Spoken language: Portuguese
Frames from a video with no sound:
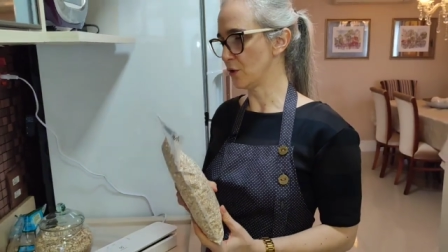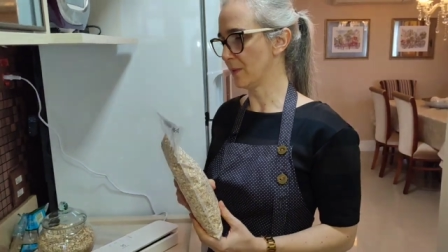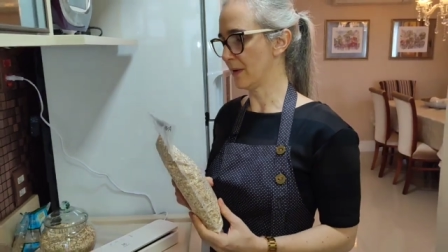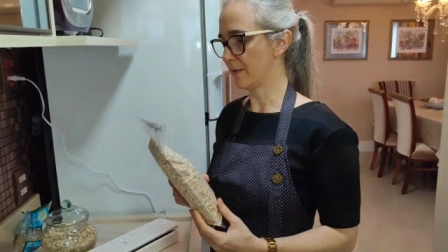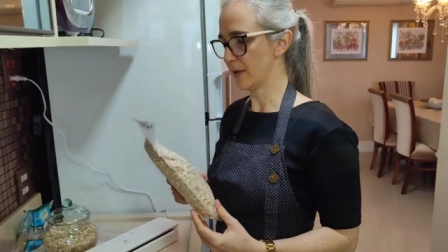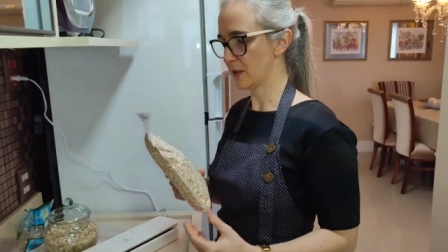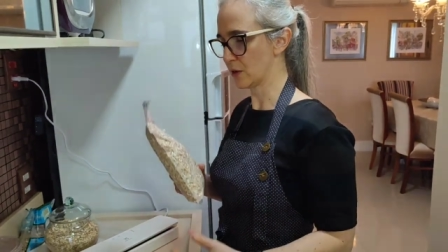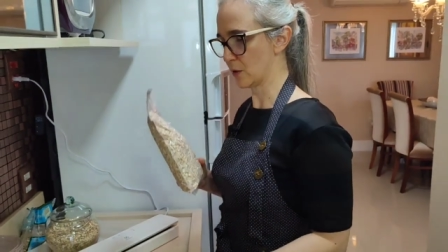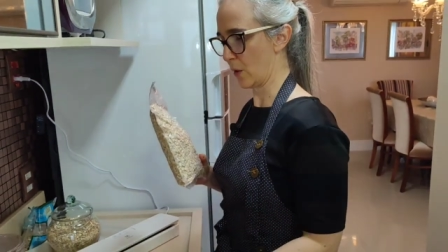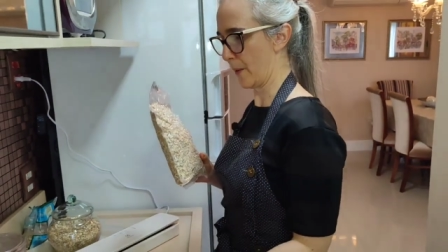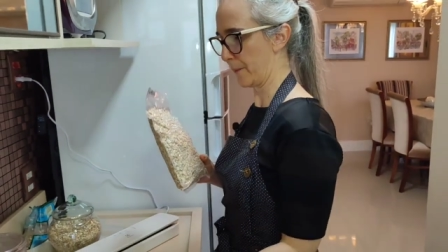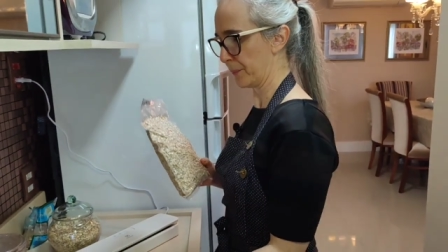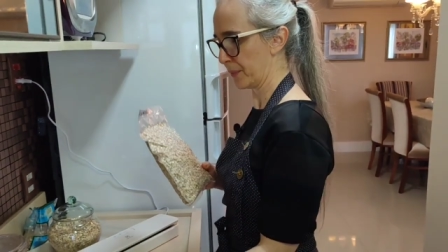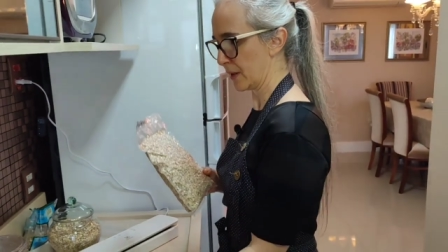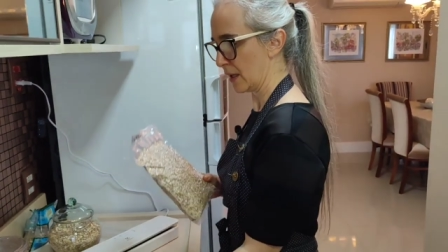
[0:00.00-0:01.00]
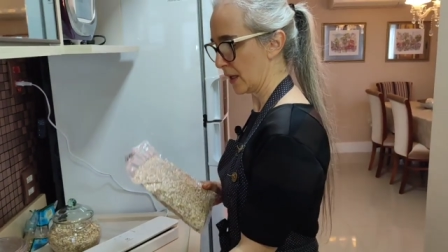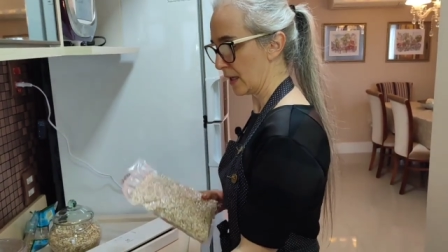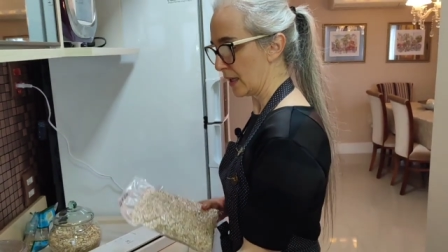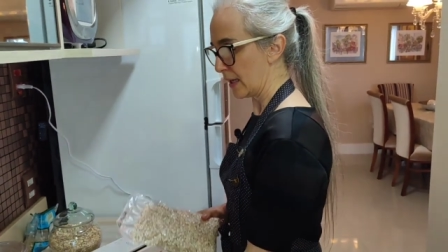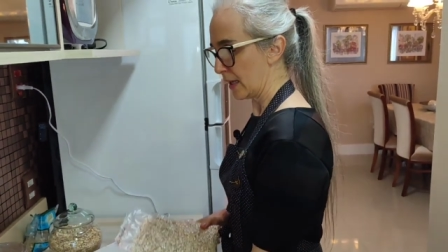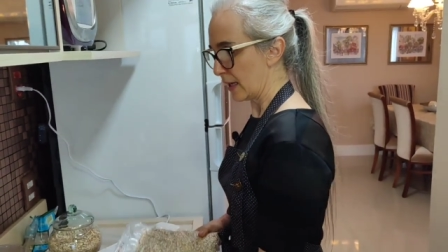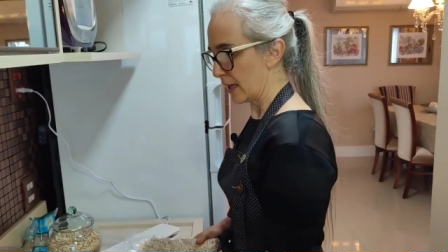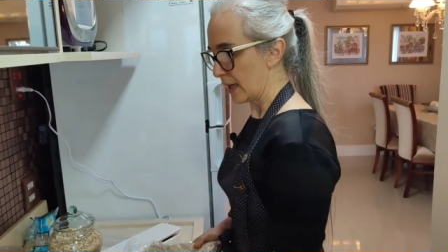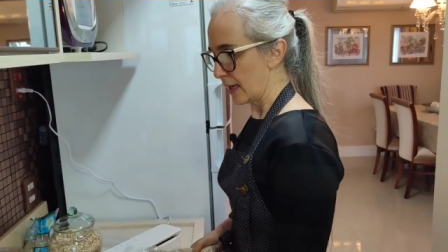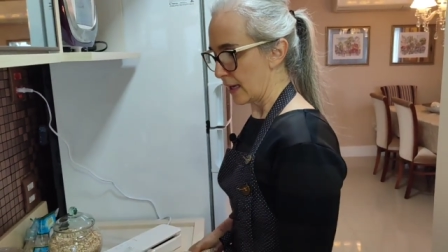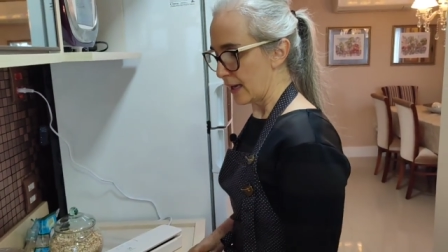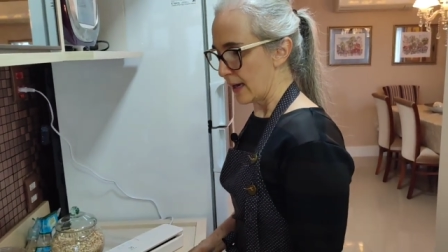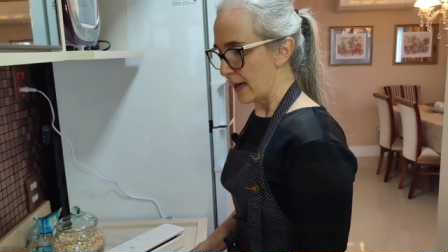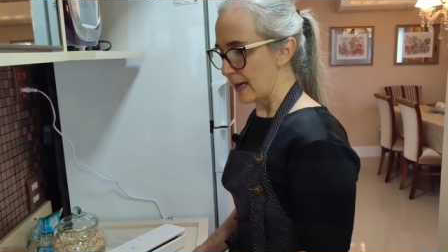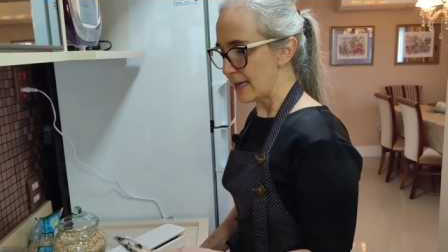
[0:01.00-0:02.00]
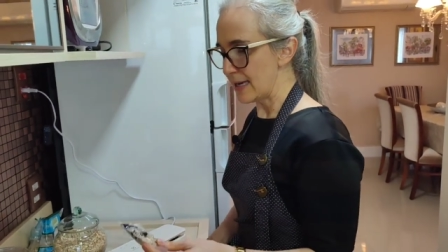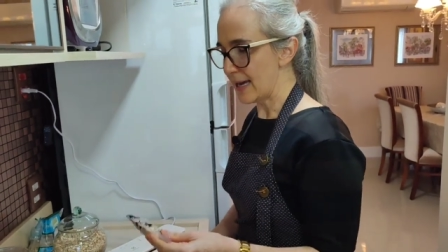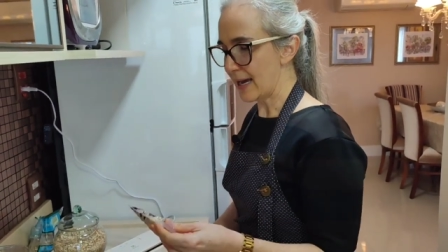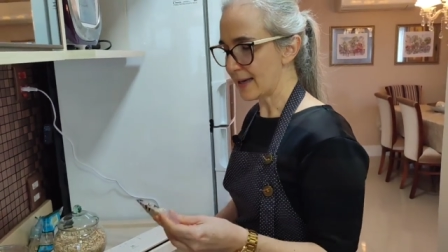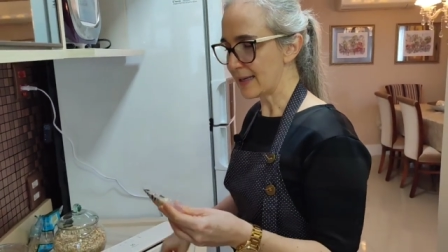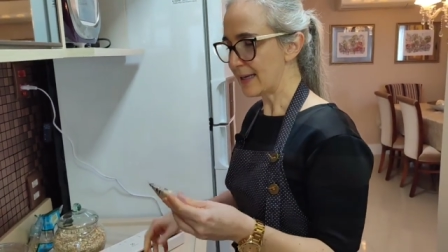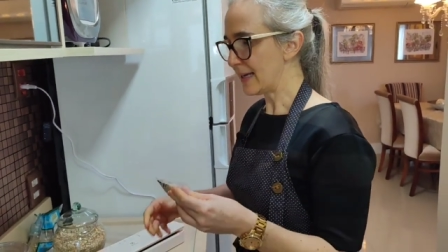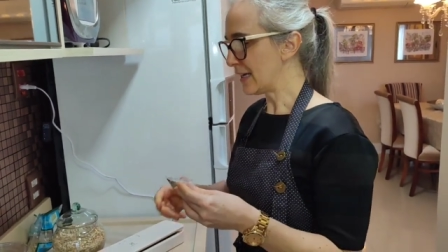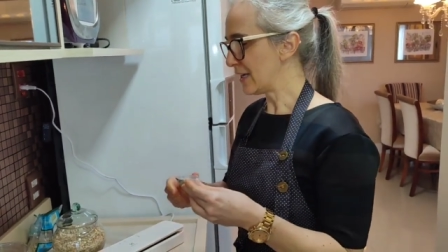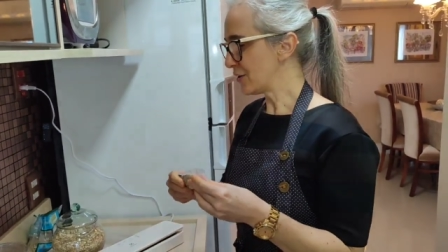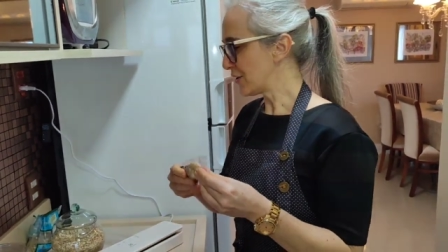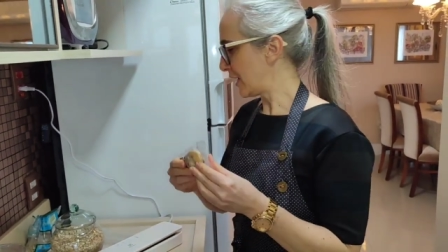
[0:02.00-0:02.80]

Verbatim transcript: de uma vez só. E aqui,